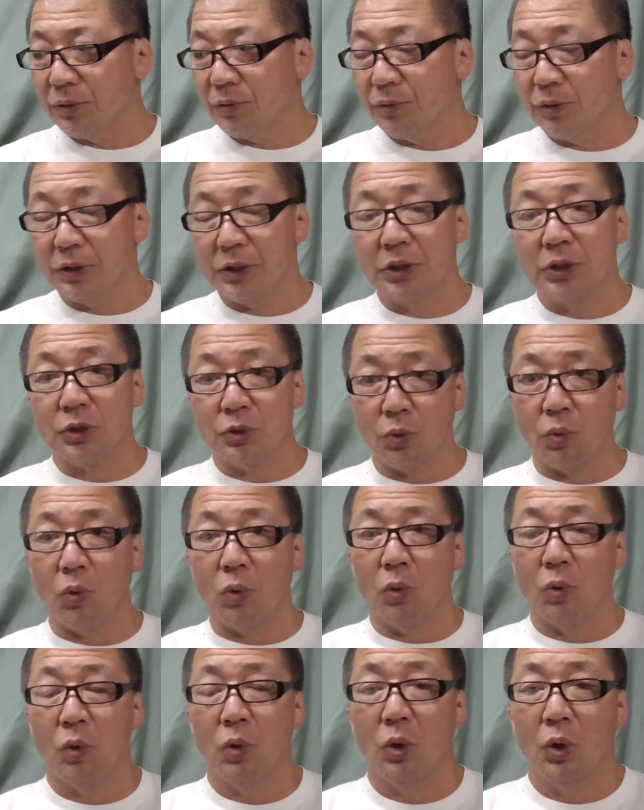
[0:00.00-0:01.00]
十二指腸
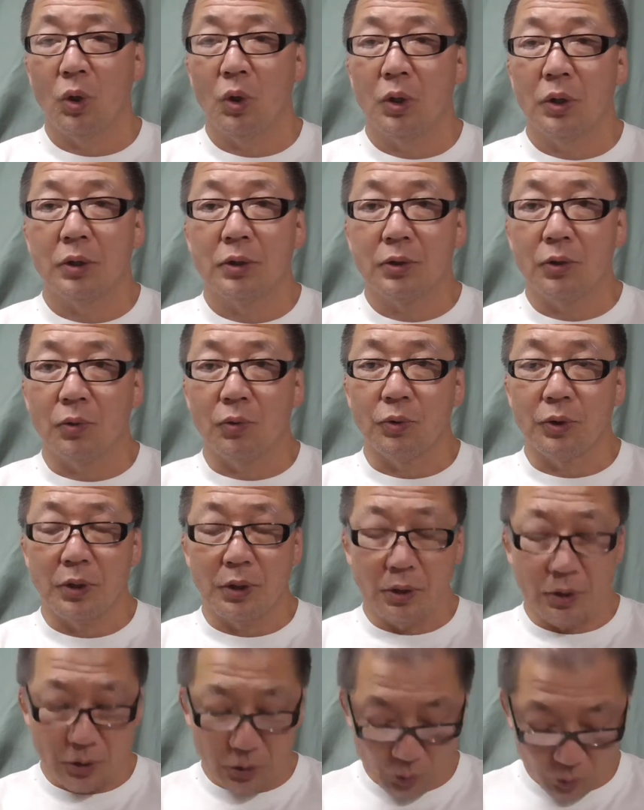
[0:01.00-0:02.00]
腸
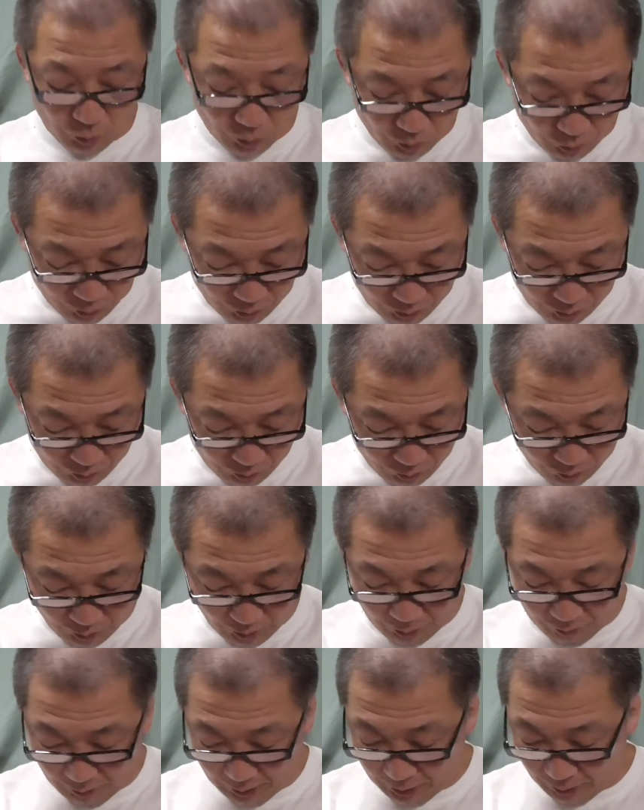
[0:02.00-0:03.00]
に小腸に行くぐ
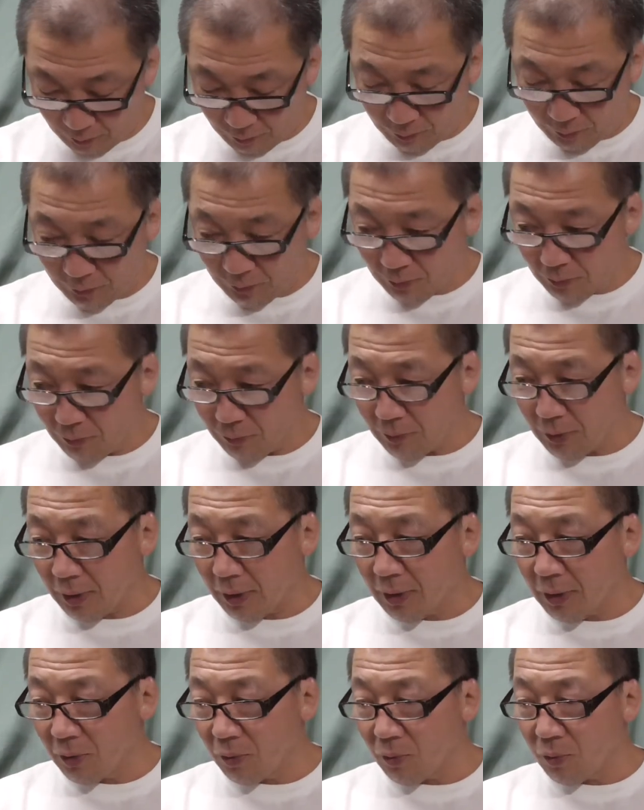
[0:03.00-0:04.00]
らいまでのな
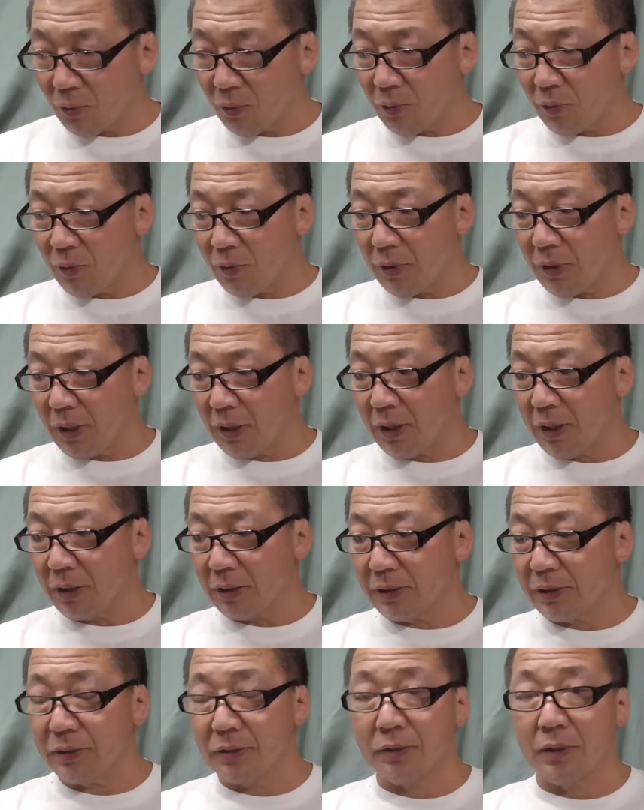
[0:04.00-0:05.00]
んかこう腹
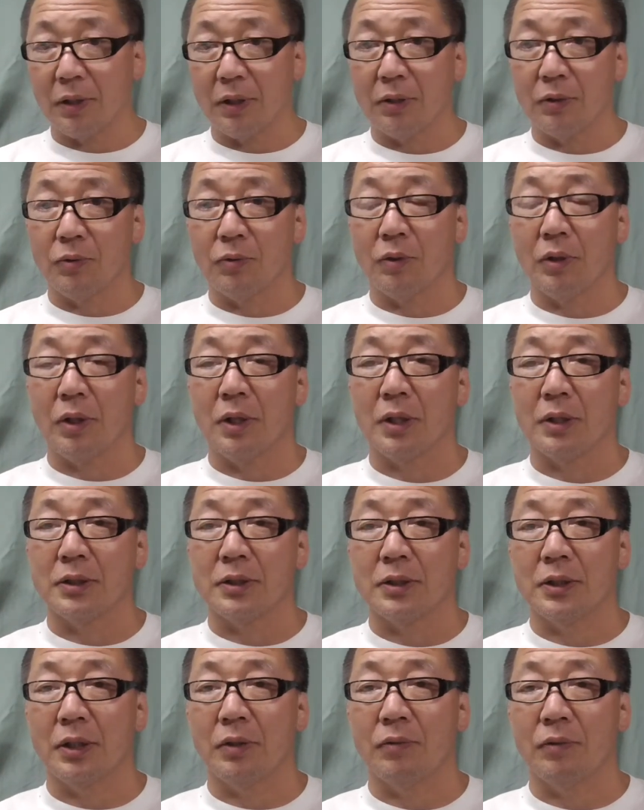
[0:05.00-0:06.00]
つつかれるような感
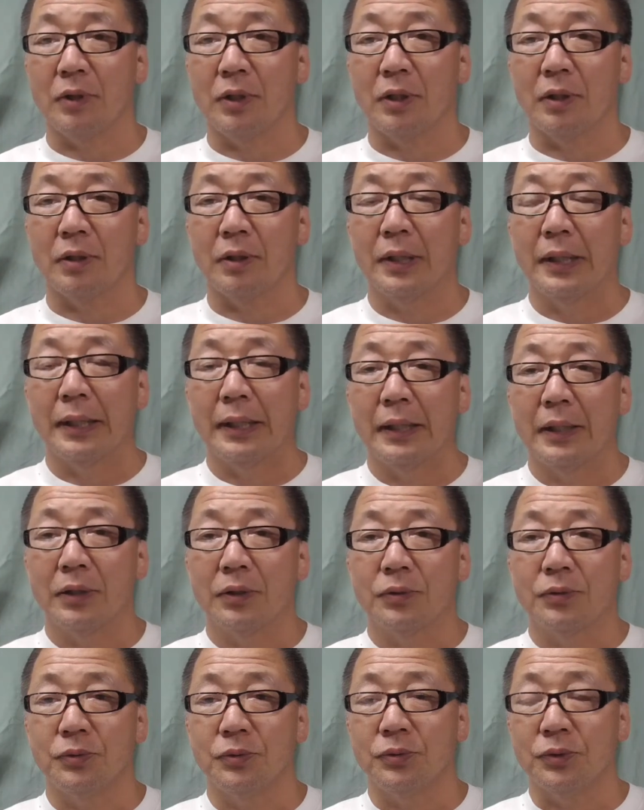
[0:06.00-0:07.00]
じでほんで
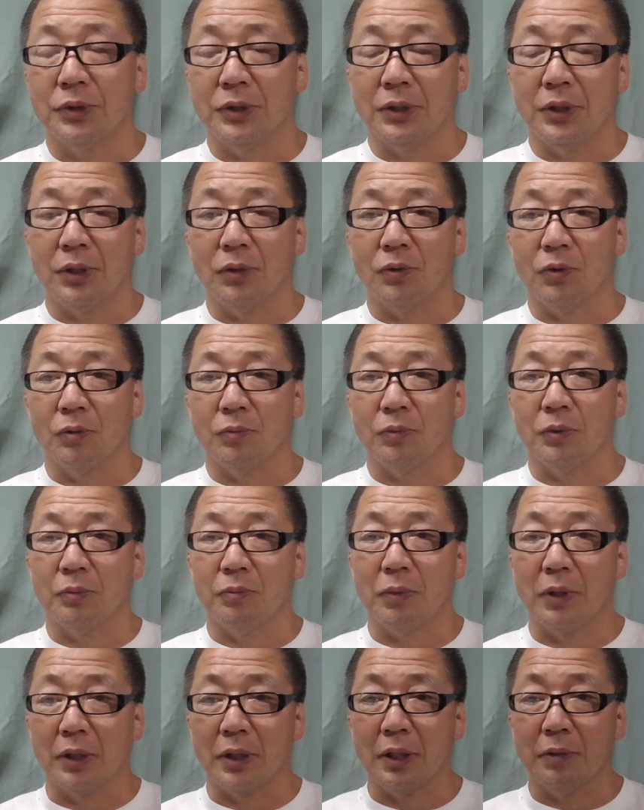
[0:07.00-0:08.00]
空気入れとるもん
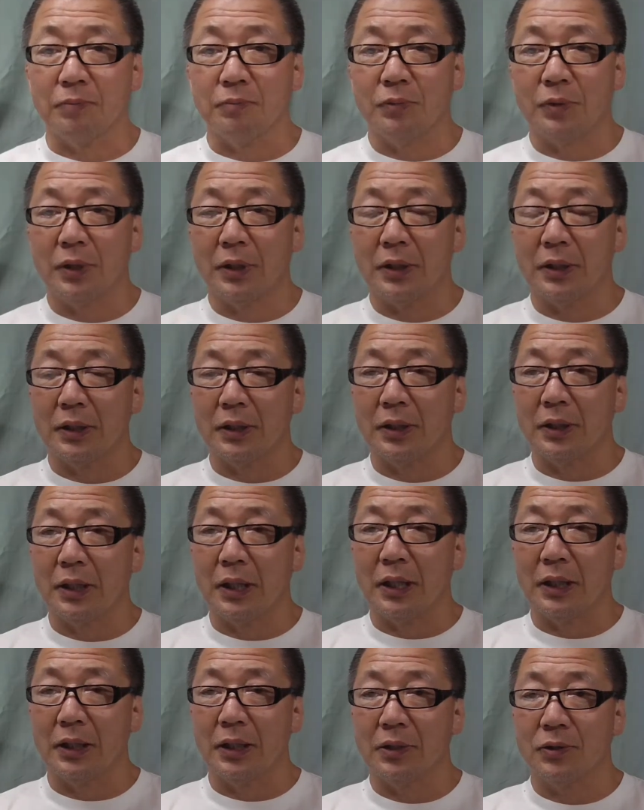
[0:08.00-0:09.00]
まあ、ギャップは
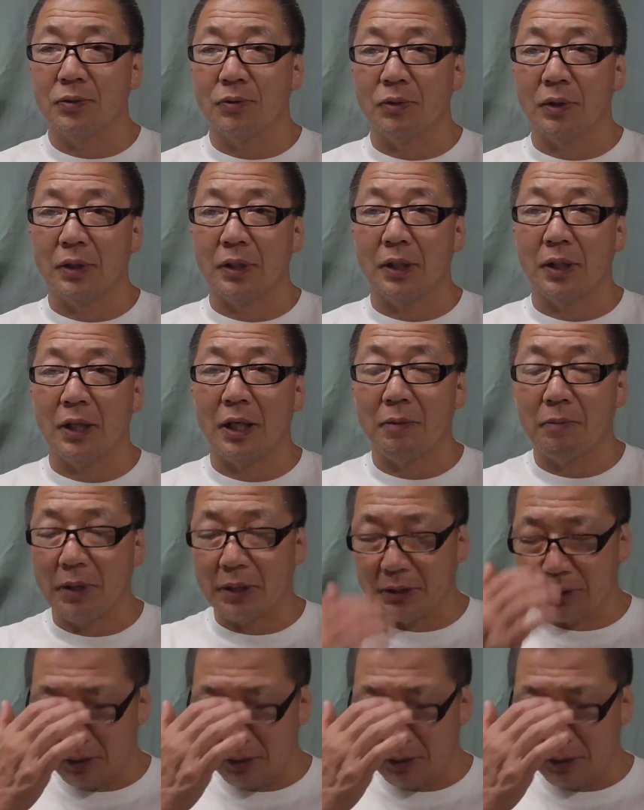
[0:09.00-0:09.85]
が出そうになったら我慢